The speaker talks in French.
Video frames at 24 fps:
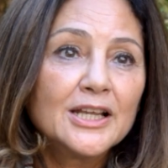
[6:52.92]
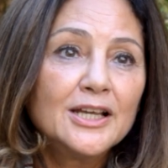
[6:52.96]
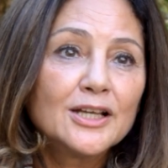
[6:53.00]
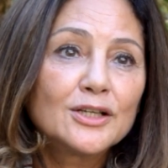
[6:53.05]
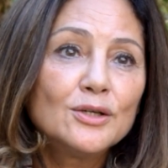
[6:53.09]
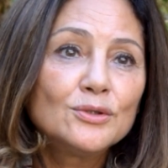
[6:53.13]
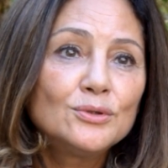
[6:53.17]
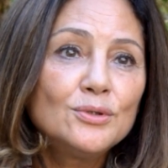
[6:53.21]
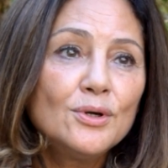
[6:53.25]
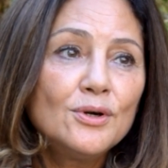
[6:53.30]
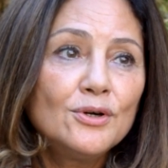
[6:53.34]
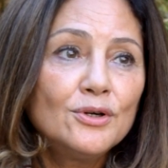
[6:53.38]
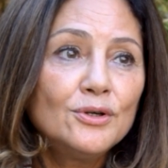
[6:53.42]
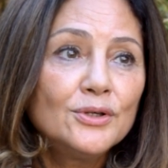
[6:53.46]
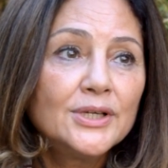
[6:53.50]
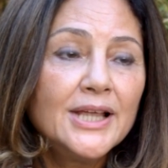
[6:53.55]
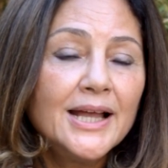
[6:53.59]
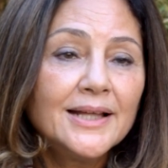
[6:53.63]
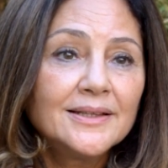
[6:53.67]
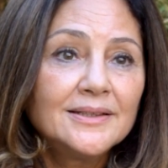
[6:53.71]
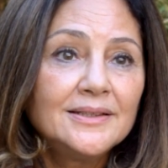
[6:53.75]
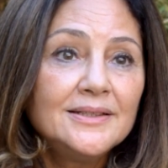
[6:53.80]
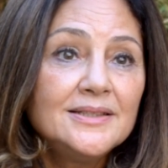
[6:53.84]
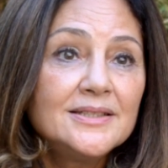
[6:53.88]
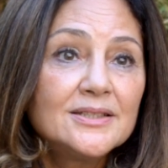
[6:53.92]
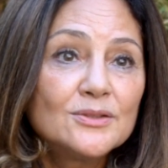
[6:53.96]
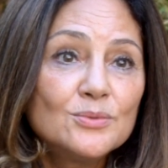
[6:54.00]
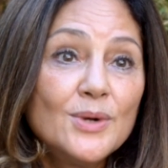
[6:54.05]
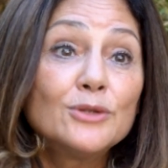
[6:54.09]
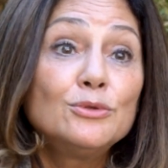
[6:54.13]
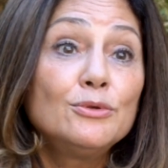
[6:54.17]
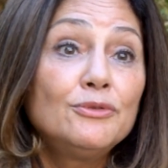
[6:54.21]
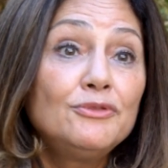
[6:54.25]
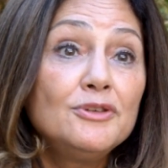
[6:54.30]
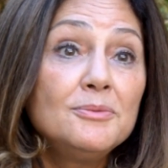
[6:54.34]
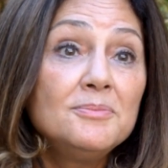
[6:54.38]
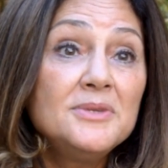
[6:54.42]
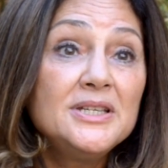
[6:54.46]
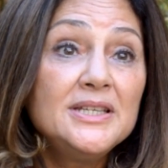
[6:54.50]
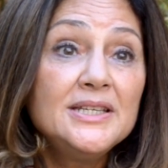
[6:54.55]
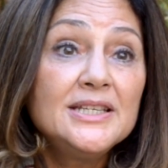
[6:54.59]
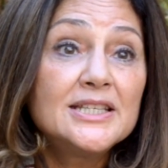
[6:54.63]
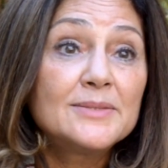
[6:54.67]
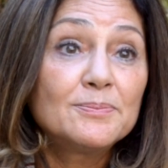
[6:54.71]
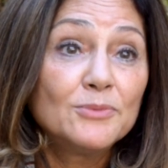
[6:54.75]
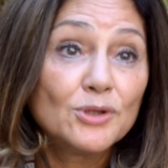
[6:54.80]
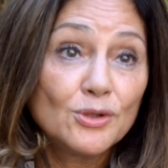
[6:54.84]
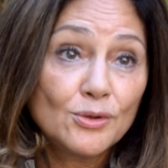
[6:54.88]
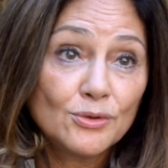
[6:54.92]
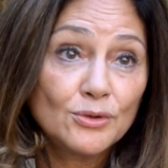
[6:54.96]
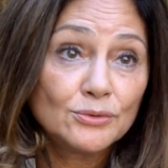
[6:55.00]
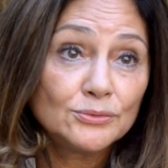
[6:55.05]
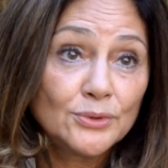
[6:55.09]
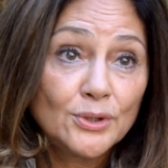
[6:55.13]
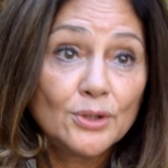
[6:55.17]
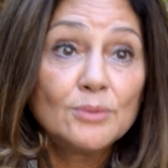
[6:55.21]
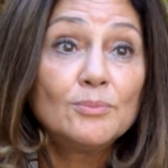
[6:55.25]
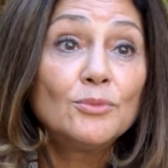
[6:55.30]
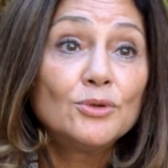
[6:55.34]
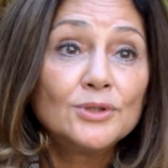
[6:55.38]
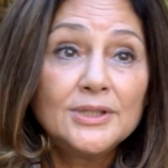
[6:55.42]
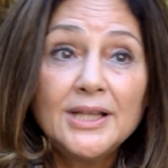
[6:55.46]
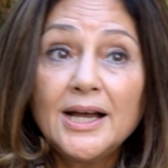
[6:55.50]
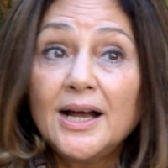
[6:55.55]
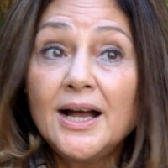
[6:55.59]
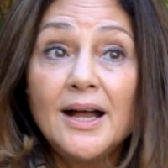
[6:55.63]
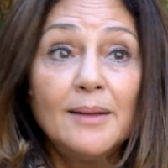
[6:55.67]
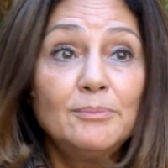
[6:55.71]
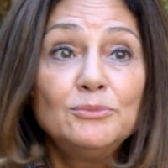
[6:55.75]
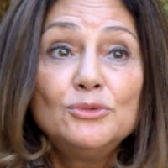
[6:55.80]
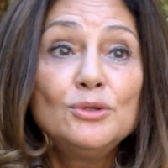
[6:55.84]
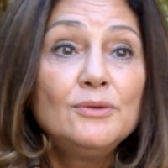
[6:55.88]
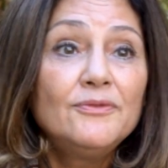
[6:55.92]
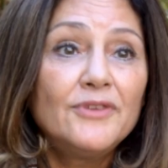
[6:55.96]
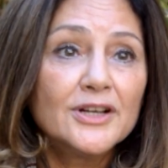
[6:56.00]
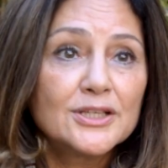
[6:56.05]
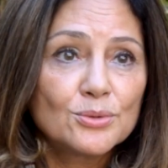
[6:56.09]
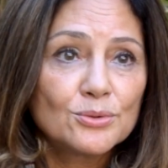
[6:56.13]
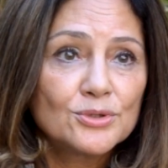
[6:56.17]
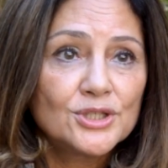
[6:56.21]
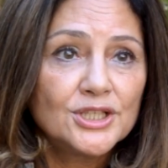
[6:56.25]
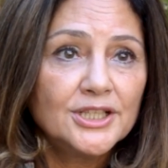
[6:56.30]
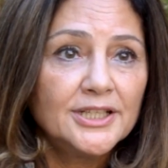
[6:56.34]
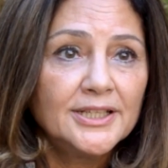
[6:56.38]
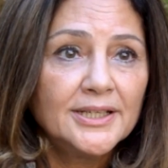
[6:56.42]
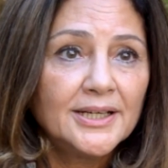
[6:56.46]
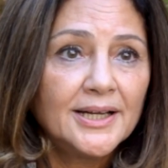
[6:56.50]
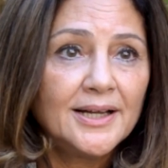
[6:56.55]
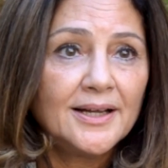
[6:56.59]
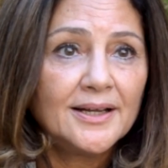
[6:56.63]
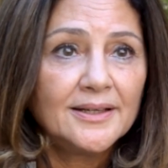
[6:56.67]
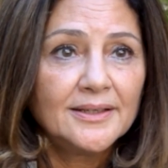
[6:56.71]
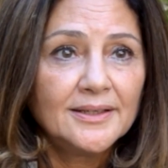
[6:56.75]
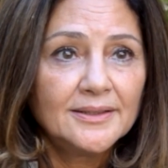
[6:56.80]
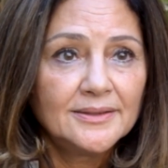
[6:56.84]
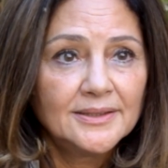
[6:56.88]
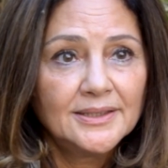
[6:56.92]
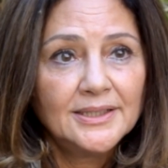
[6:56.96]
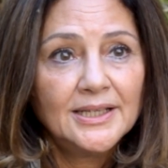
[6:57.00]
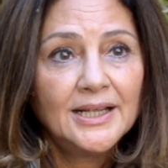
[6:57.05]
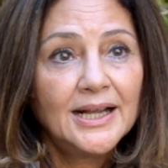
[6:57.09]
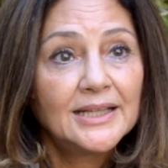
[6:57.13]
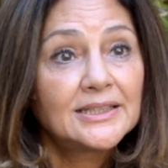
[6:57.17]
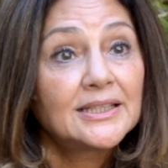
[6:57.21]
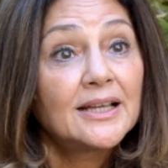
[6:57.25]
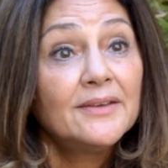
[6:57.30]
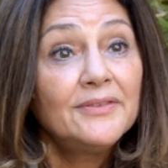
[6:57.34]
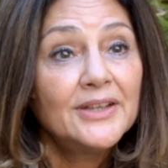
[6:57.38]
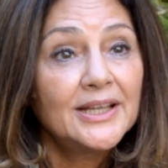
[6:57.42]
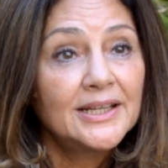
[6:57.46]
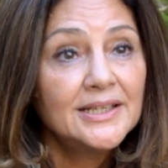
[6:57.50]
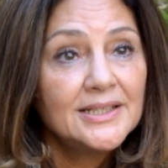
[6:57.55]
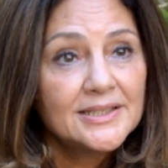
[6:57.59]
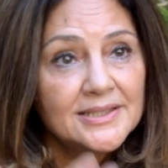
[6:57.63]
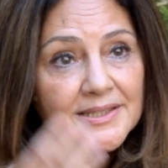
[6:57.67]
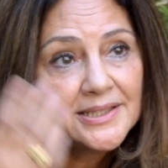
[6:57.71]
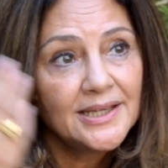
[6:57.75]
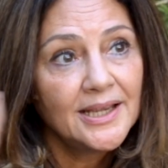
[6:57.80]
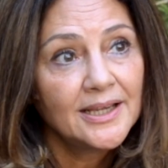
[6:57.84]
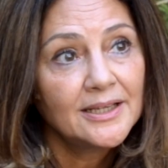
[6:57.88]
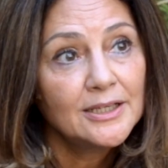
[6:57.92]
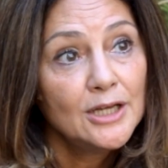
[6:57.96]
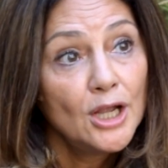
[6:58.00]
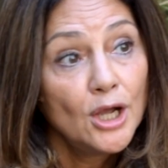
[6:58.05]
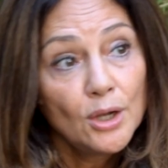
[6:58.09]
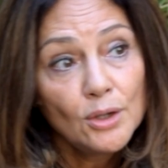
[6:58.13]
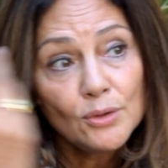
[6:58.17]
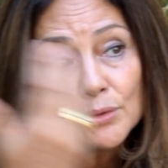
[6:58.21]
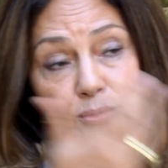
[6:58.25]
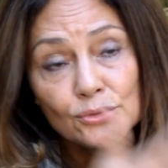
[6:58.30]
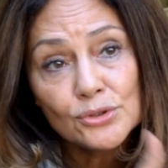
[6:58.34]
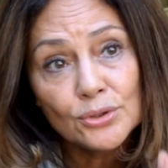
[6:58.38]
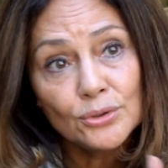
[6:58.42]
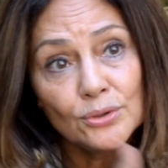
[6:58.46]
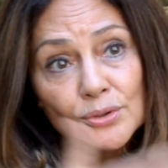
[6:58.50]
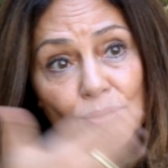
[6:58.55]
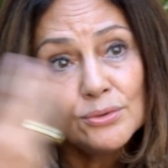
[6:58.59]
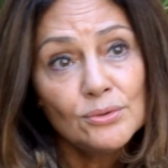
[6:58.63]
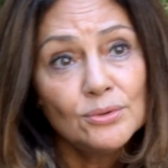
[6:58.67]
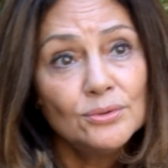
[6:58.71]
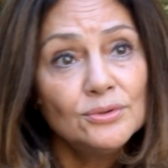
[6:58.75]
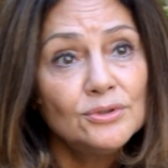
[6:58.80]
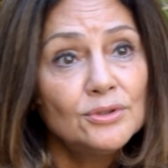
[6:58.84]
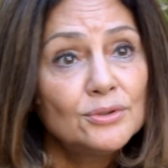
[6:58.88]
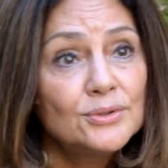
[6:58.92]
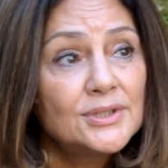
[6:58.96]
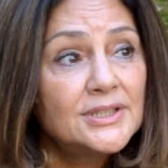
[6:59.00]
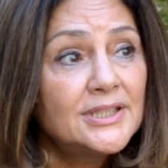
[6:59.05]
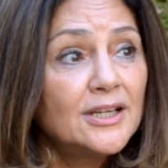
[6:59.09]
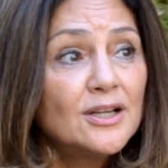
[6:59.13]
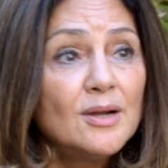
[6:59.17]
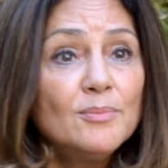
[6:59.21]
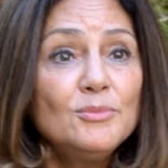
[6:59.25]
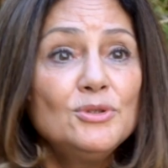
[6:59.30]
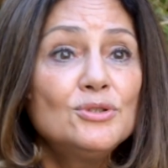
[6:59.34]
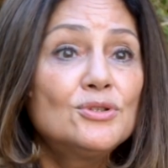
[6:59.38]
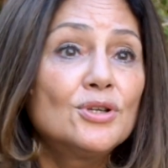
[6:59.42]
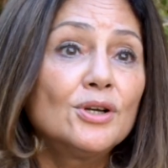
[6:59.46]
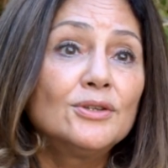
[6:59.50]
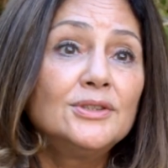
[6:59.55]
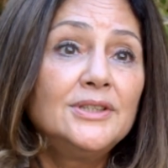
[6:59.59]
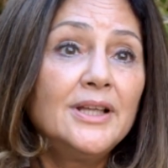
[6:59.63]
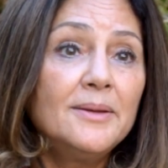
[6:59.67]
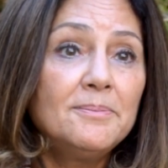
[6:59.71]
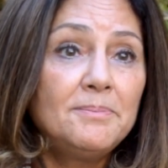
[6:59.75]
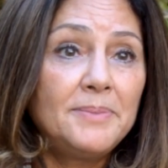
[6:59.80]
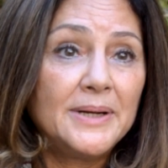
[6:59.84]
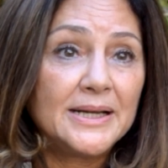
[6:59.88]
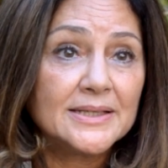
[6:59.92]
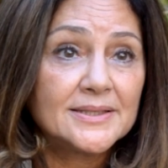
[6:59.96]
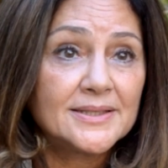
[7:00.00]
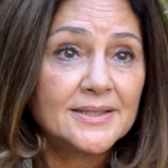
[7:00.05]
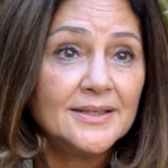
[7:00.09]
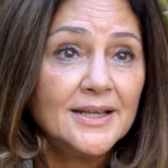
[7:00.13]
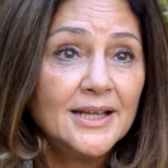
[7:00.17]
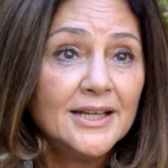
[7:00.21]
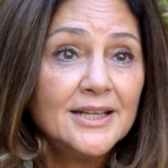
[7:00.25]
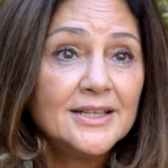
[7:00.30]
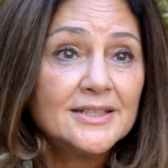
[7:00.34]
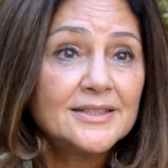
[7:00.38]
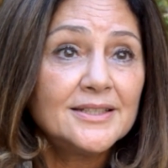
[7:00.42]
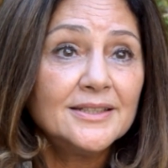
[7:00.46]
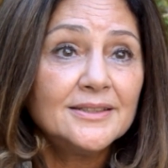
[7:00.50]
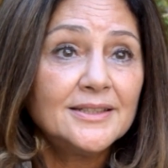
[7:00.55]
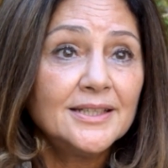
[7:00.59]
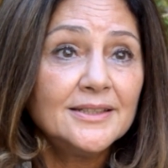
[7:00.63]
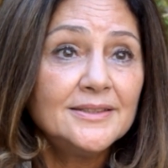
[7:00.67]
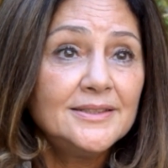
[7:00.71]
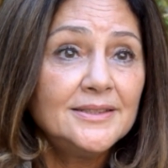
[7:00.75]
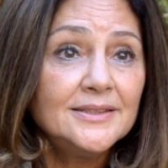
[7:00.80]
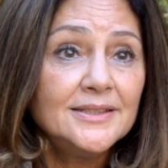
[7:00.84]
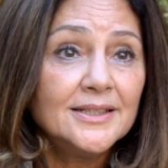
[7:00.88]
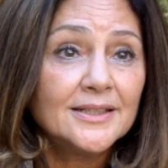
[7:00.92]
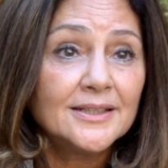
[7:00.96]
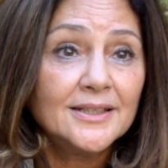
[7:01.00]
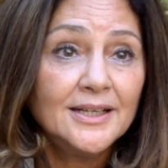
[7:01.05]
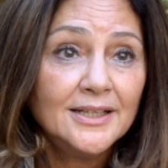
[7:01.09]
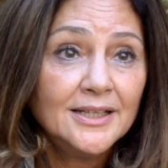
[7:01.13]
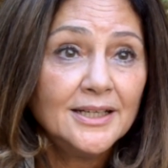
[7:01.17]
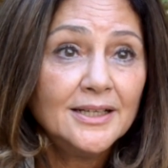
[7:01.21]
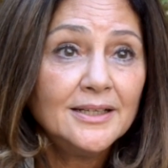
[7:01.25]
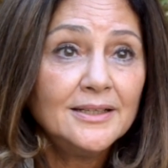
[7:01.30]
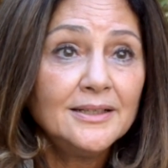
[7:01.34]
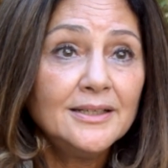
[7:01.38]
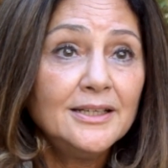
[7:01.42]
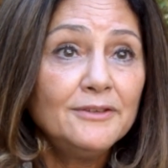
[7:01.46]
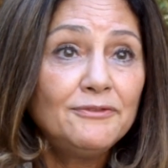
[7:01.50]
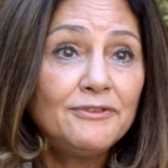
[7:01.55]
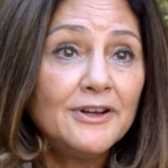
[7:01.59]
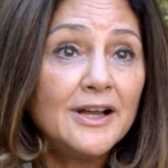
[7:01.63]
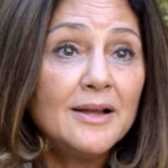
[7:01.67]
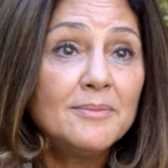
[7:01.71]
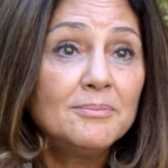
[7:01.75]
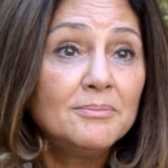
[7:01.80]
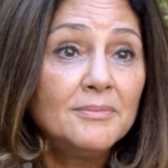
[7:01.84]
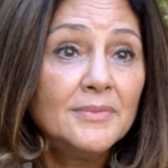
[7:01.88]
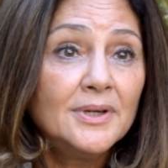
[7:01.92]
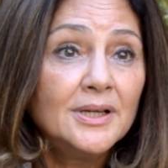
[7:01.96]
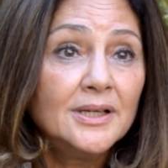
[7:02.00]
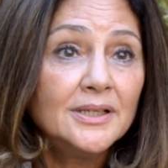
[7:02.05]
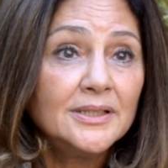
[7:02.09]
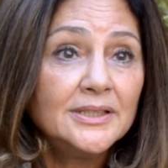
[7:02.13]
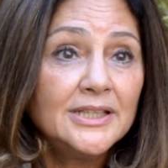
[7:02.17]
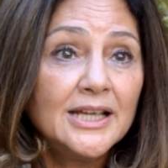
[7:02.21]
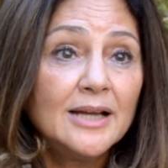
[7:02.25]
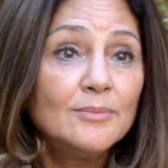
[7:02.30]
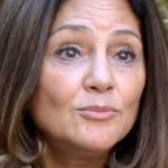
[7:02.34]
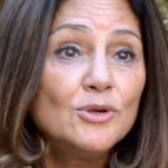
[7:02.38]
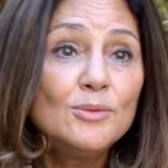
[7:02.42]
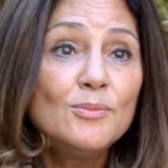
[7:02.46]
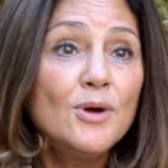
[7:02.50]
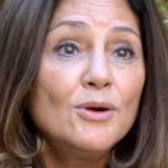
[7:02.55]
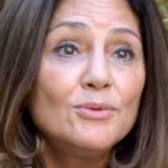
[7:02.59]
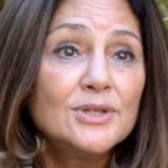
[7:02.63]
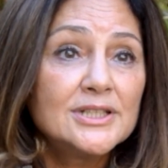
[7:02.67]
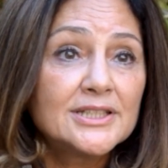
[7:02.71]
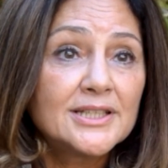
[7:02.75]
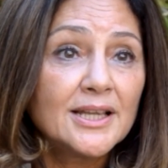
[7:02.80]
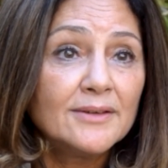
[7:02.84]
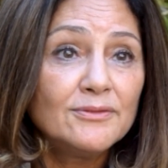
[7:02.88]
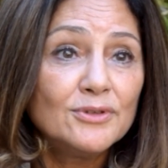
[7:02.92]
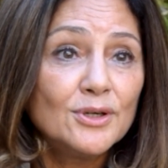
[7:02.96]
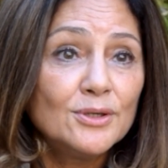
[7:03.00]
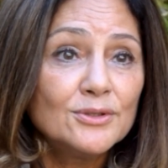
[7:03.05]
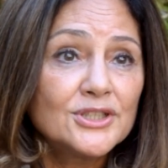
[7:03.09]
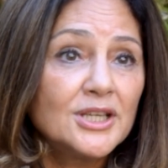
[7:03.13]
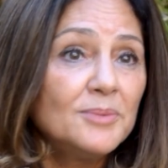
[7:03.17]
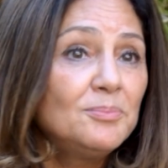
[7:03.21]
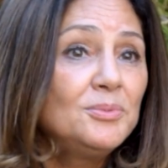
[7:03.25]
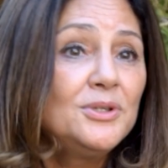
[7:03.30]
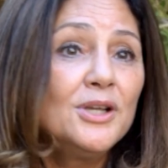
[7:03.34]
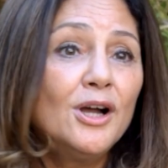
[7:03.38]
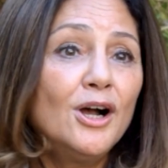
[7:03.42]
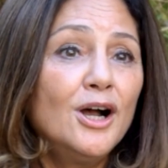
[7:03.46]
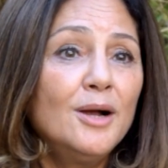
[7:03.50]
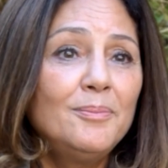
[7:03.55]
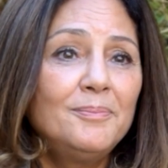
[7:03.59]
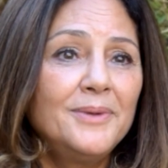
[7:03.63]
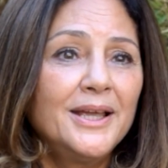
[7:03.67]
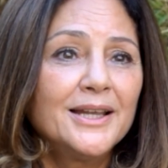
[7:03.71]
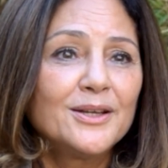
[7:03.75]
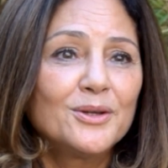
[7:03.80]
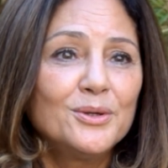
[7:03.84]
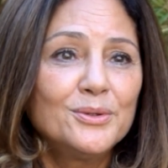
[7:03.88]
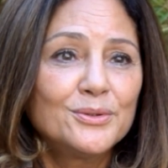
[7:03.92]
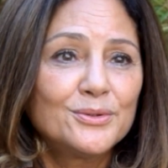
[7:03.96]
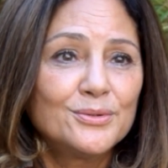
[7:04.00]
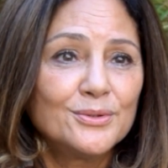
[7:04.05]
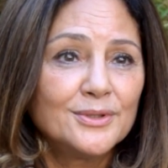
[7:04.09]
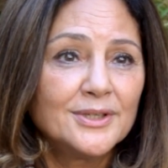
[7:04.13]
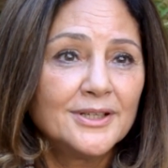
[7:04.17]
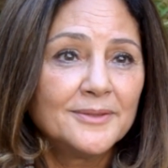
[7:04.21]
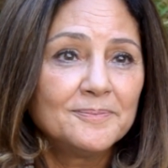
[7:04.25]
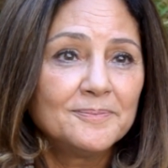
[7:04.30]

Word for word: quand on regarde l'histoire du féminisme dans le monde arabe d'une façon générale, à travers les siècles, on se rend compte que c'est comme une sorte d'impasse. C'est-à-dire, les femmes, il y a un moment où elles avancent et puis hop, elles reculent.